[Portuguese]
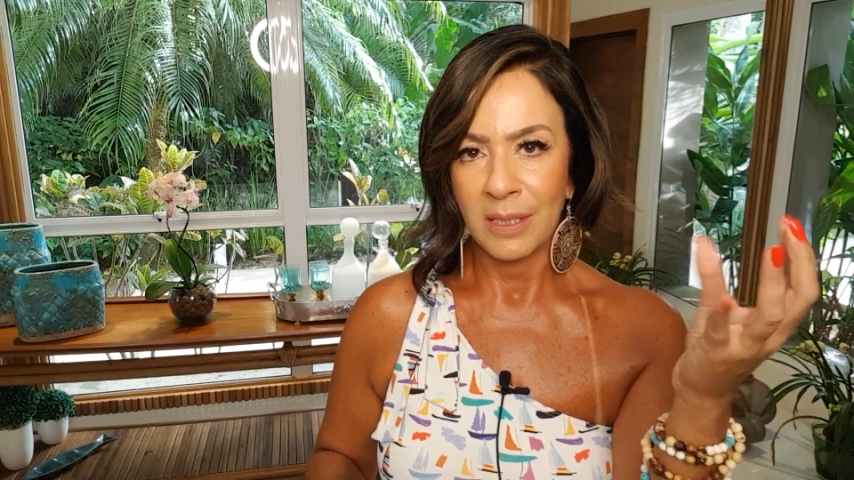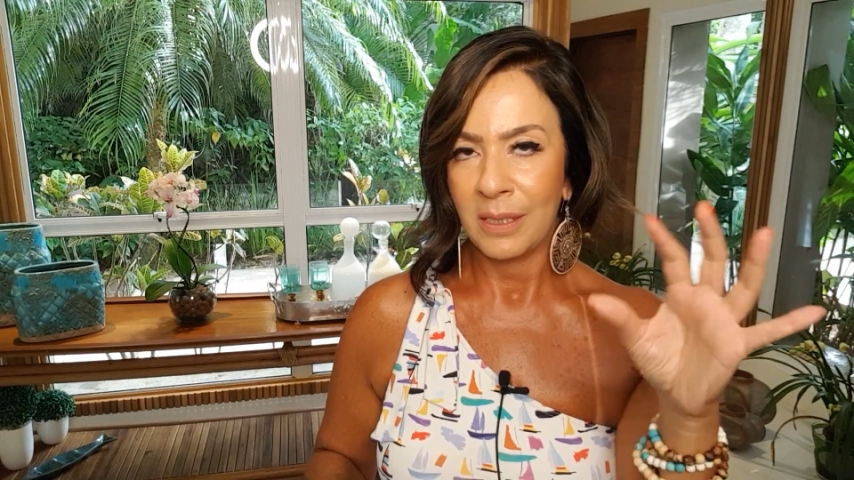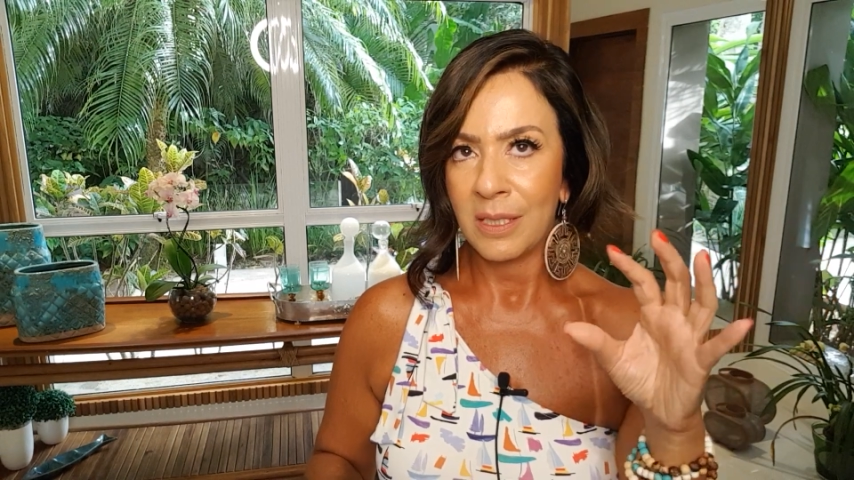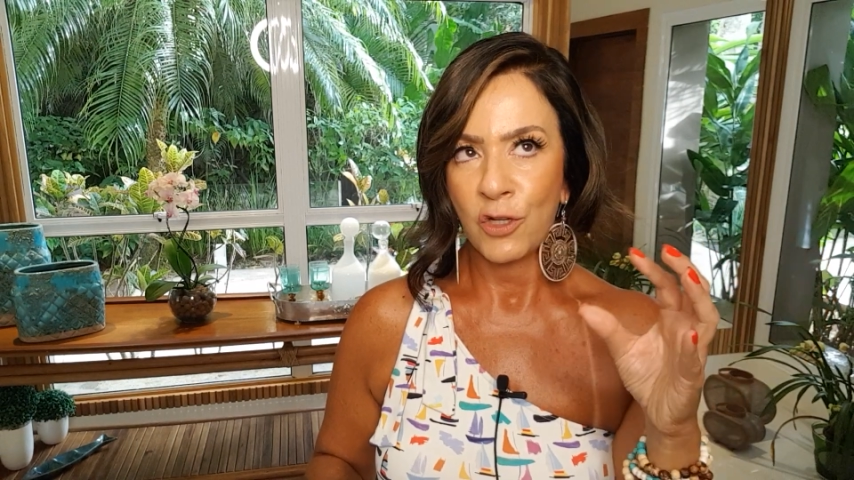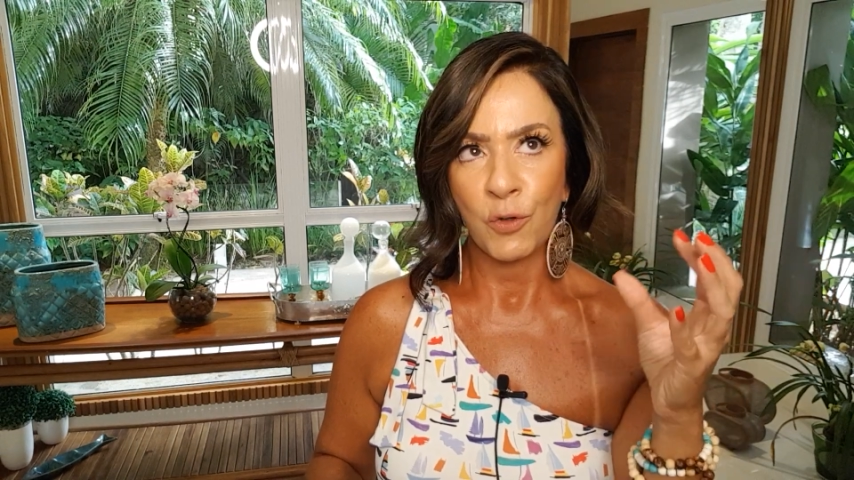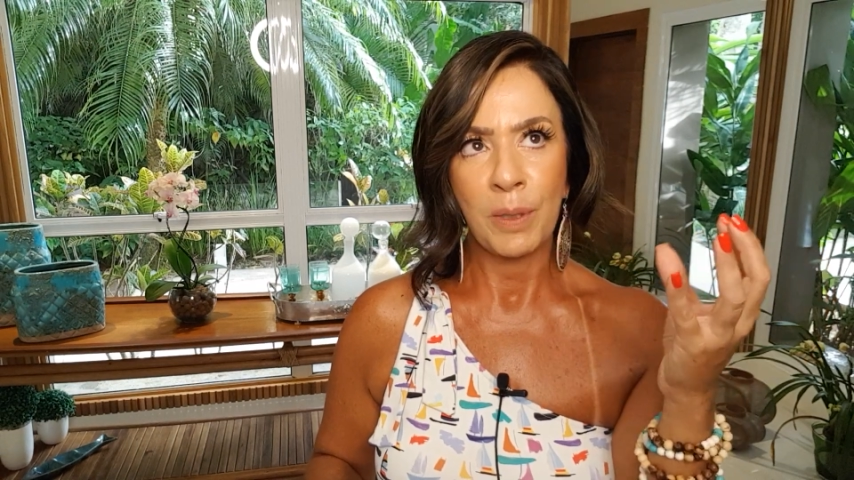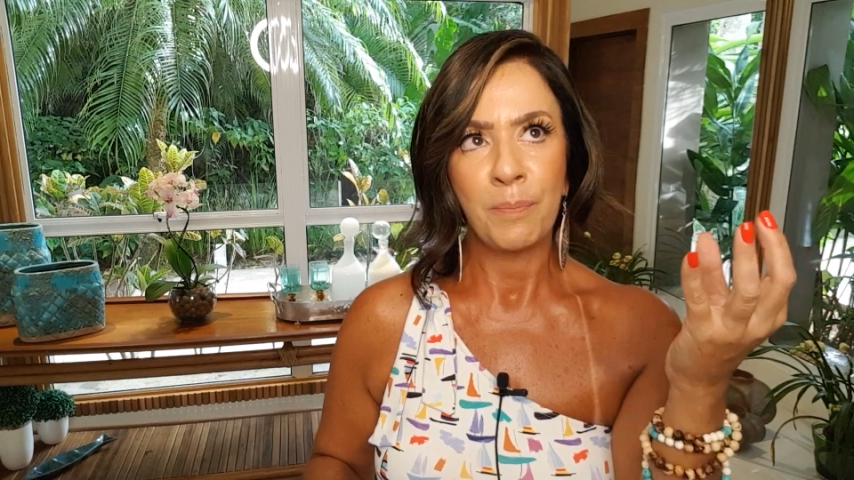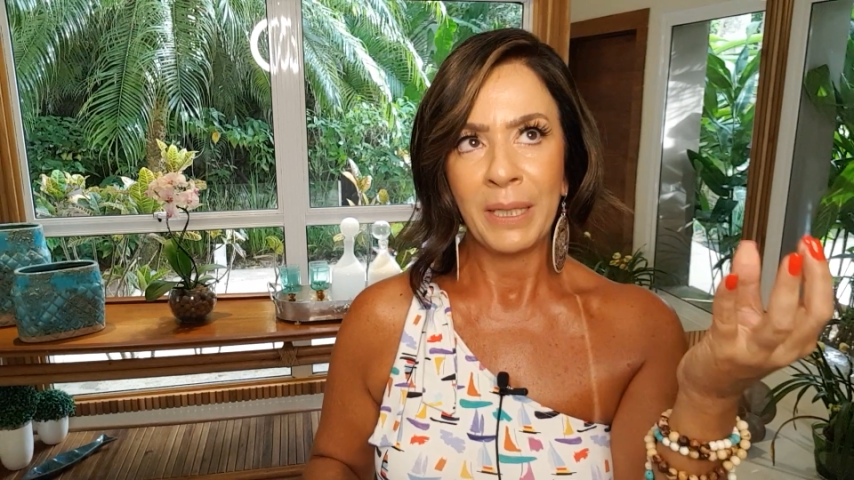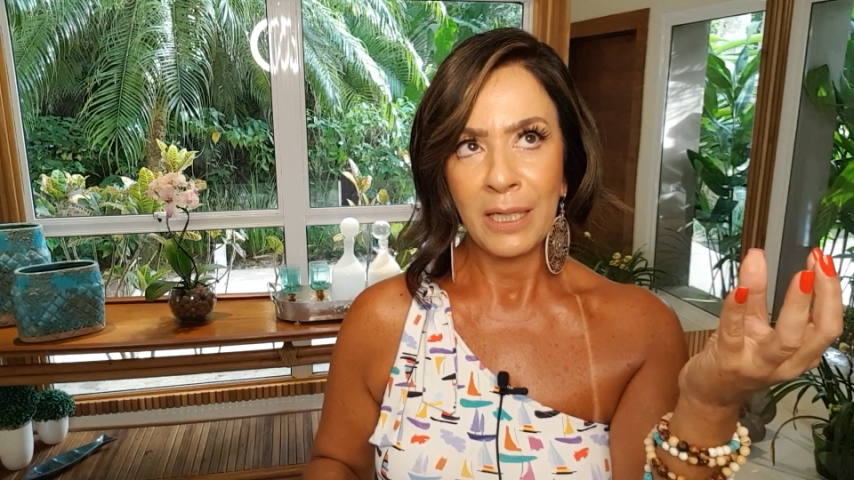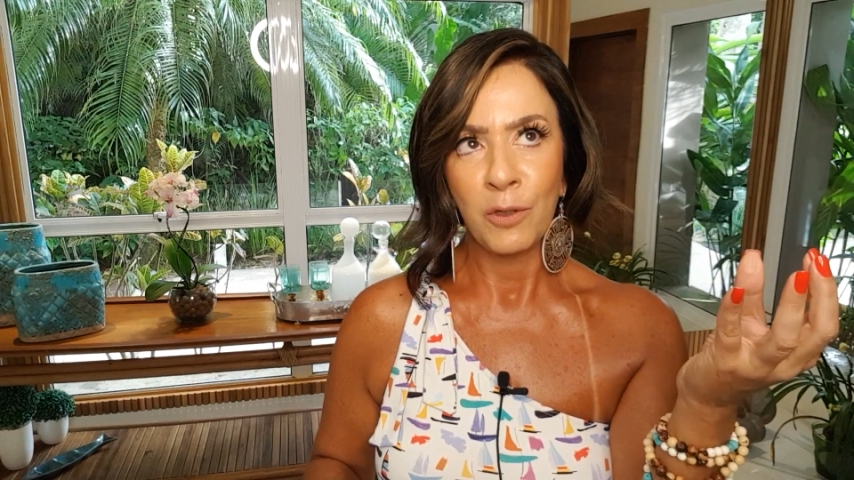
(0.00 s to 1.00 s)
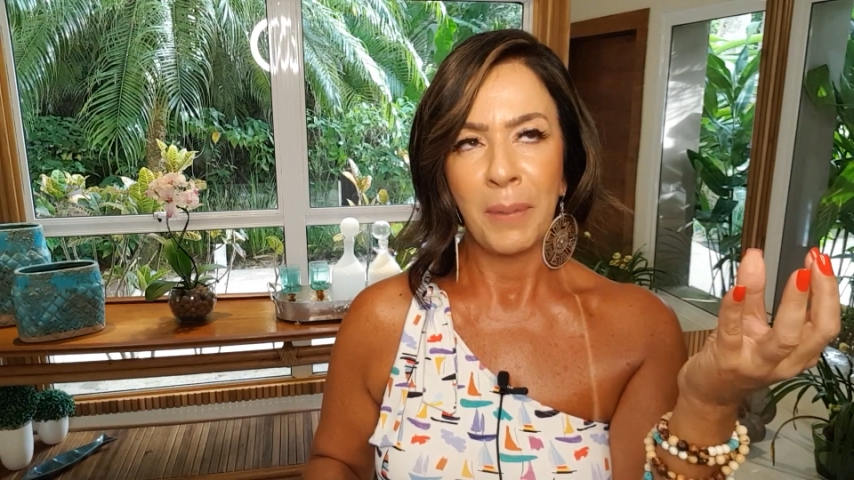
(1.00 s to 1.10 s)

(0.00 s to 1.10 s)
você deseja um emprego